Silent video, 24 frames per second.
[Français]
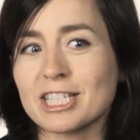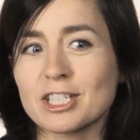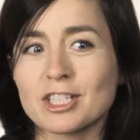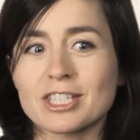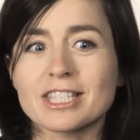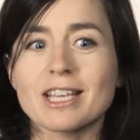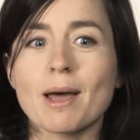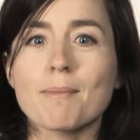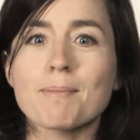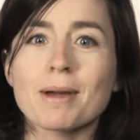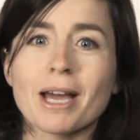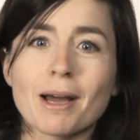que
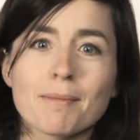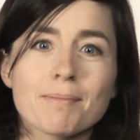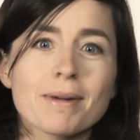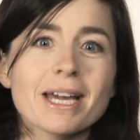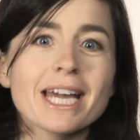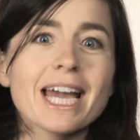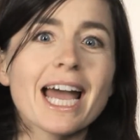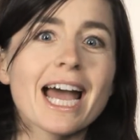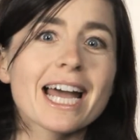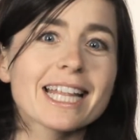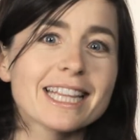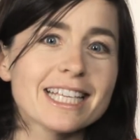ça permet
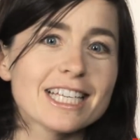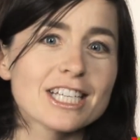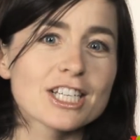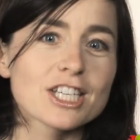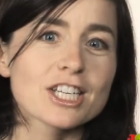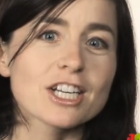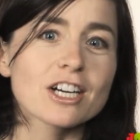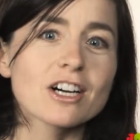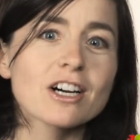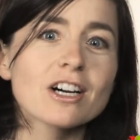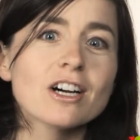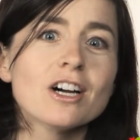à des
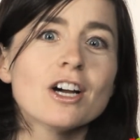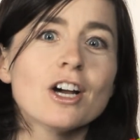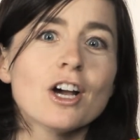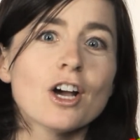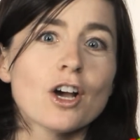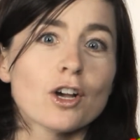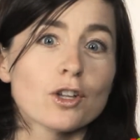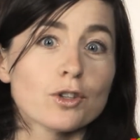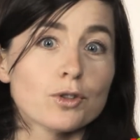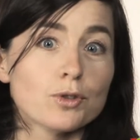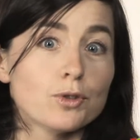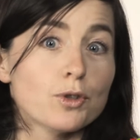gens
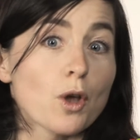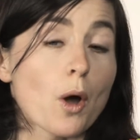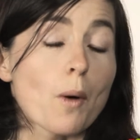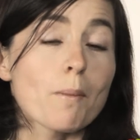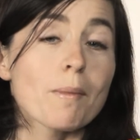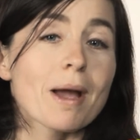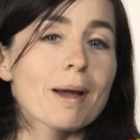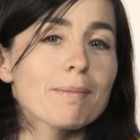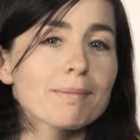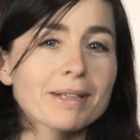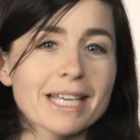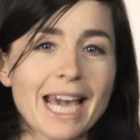d'un
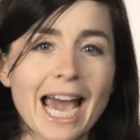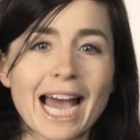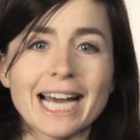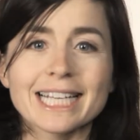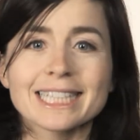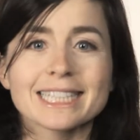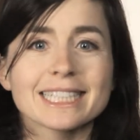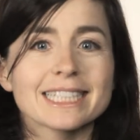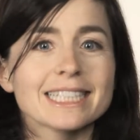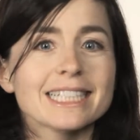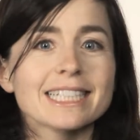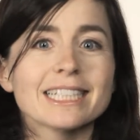même
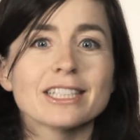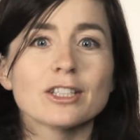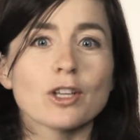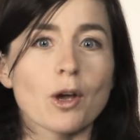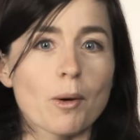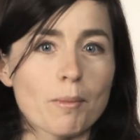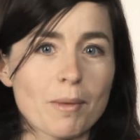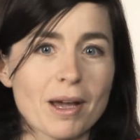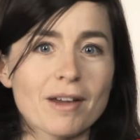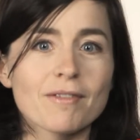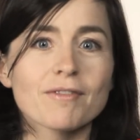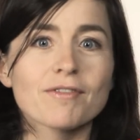quartier, d'un
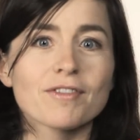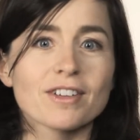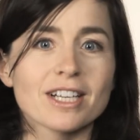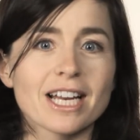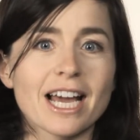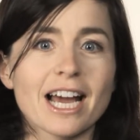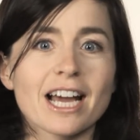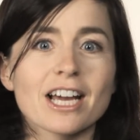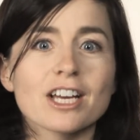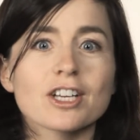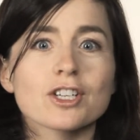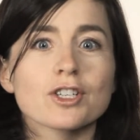même
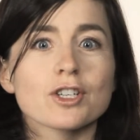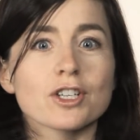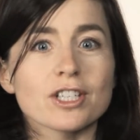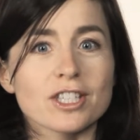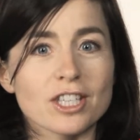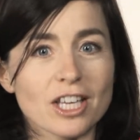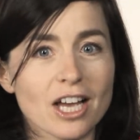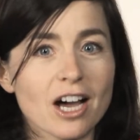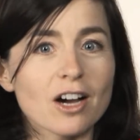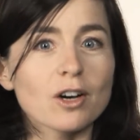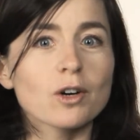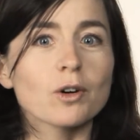village, de
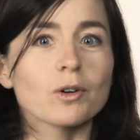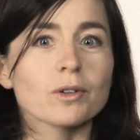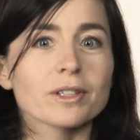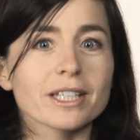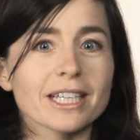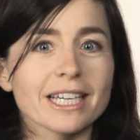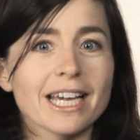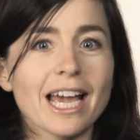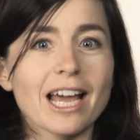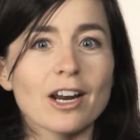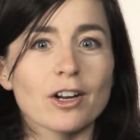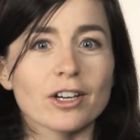se
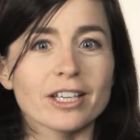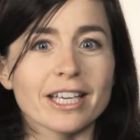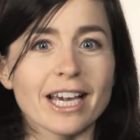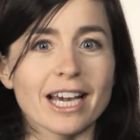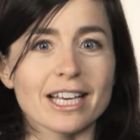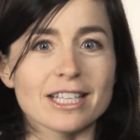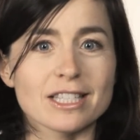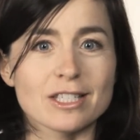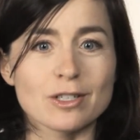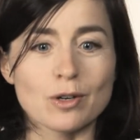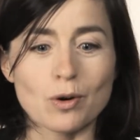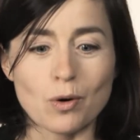rencontrer à
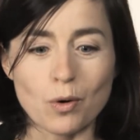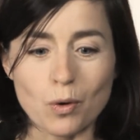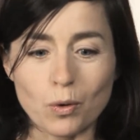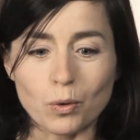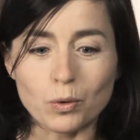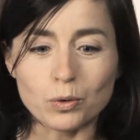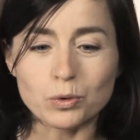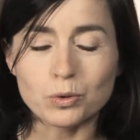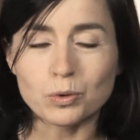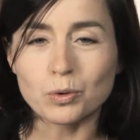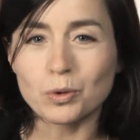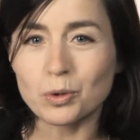l'occasion
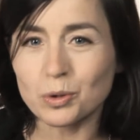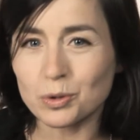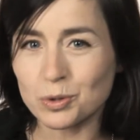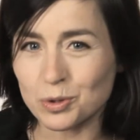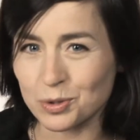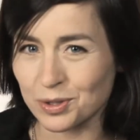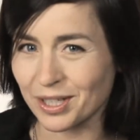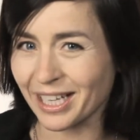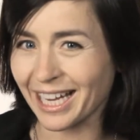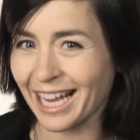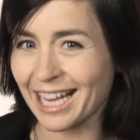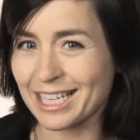autour
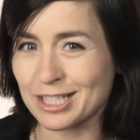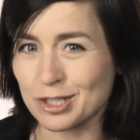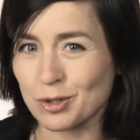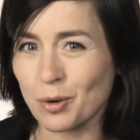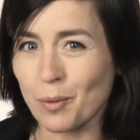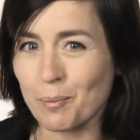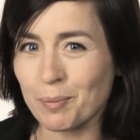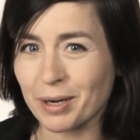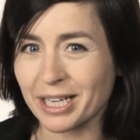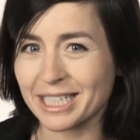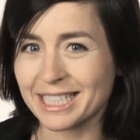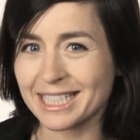d'une
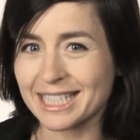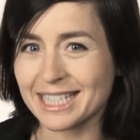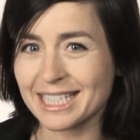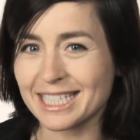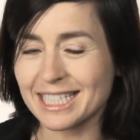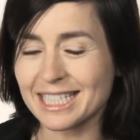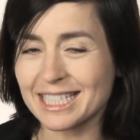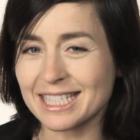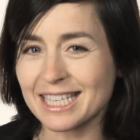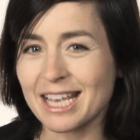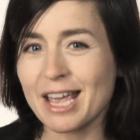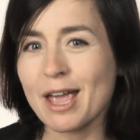raison
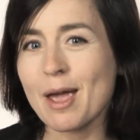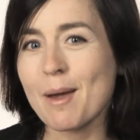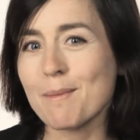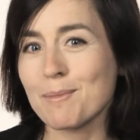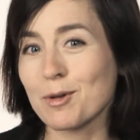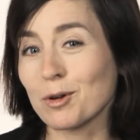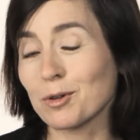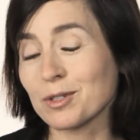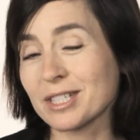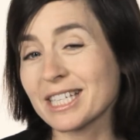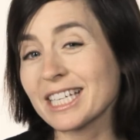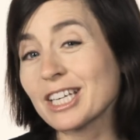précise.
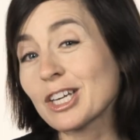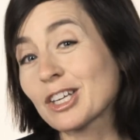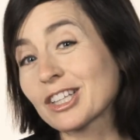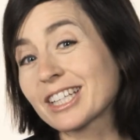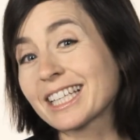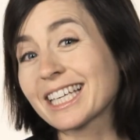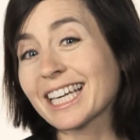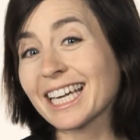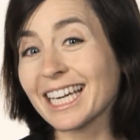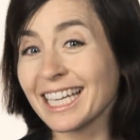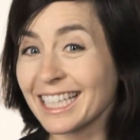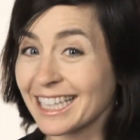Puis on sait que de
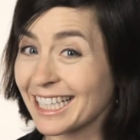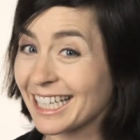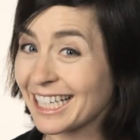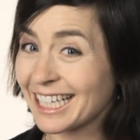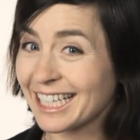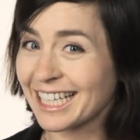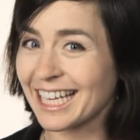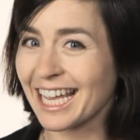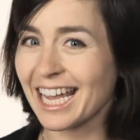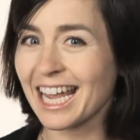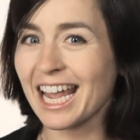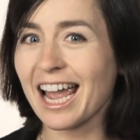créer des
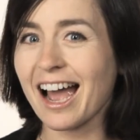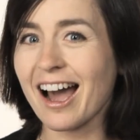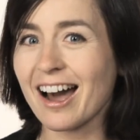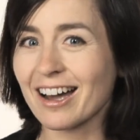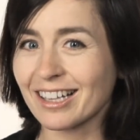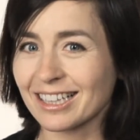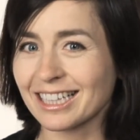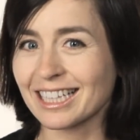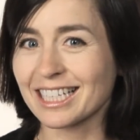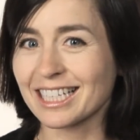liens entre